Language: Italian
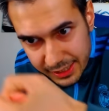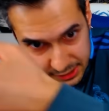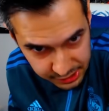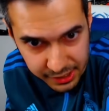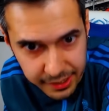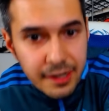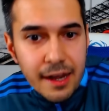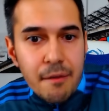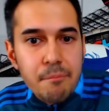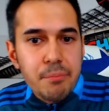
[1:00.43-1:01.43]
sia in
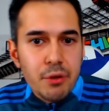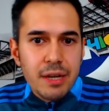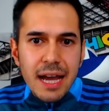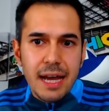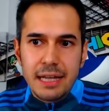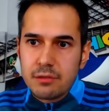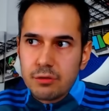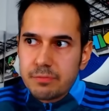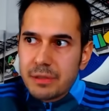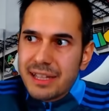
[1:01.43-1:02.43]

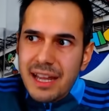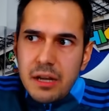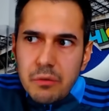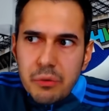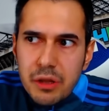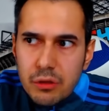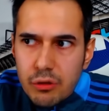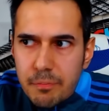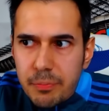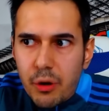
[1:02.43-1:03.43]
campionato, perché il
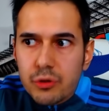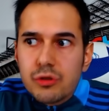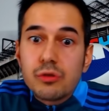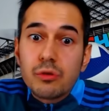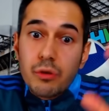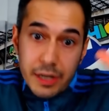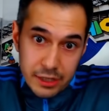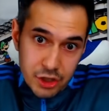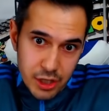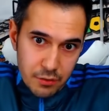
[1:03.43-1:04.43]
quinto posto che
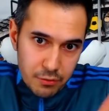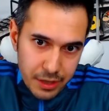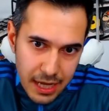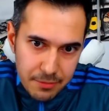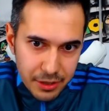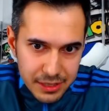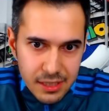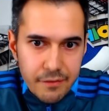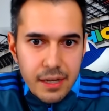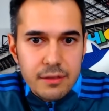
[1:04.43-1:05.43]
ci auguriamo che
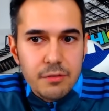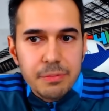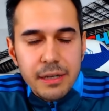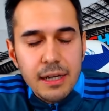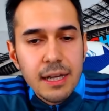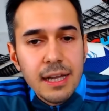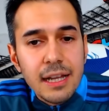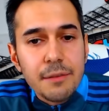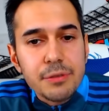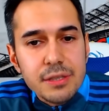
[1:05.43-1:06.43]
sia valido per
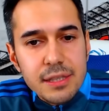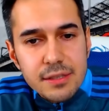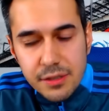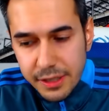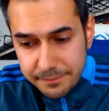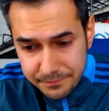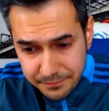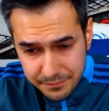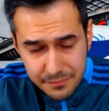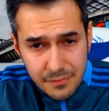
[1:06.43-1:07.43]
la postazione
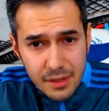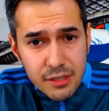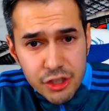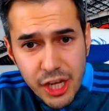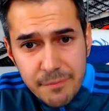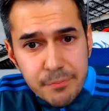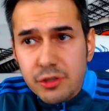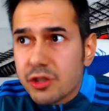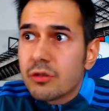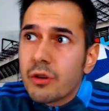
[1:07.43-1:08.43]

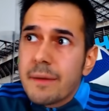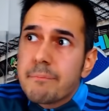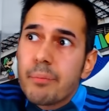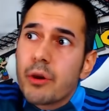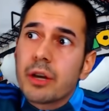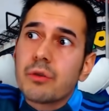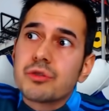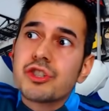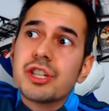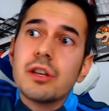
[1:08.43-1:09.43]
Champions non è poi
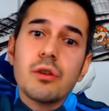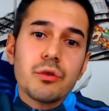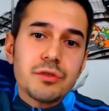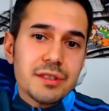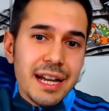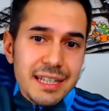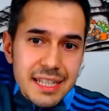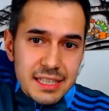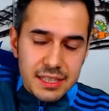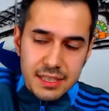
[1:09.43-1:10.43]
così
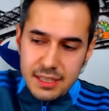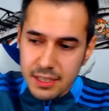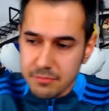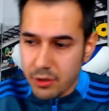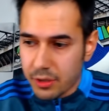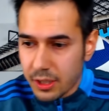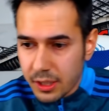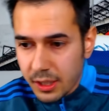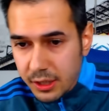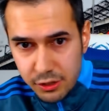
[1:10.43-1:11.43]
lontanissimo,
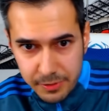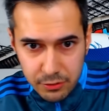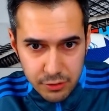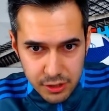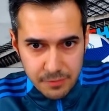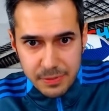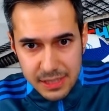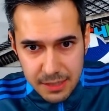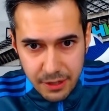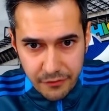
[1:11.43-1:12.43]
soprattutto se
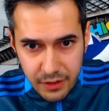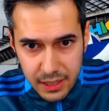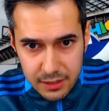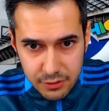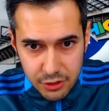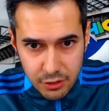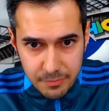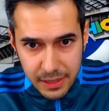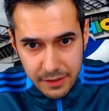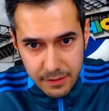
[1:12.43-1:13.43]
pensiamo che fino all'altro giorno
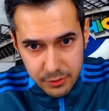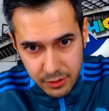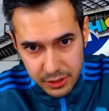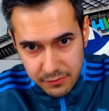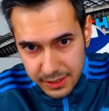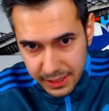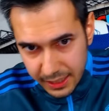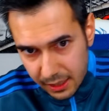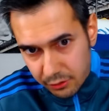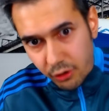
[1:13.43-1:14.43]
parlavamo di una squadra che era
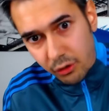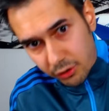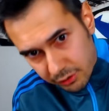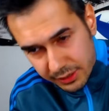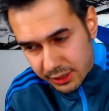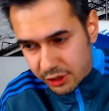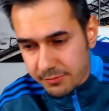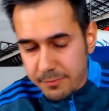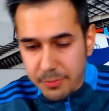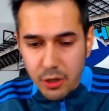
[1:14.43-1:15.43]
al nono,
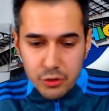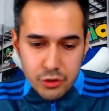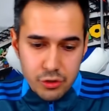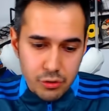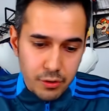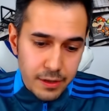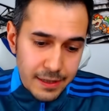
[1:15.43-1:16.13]
decimo posto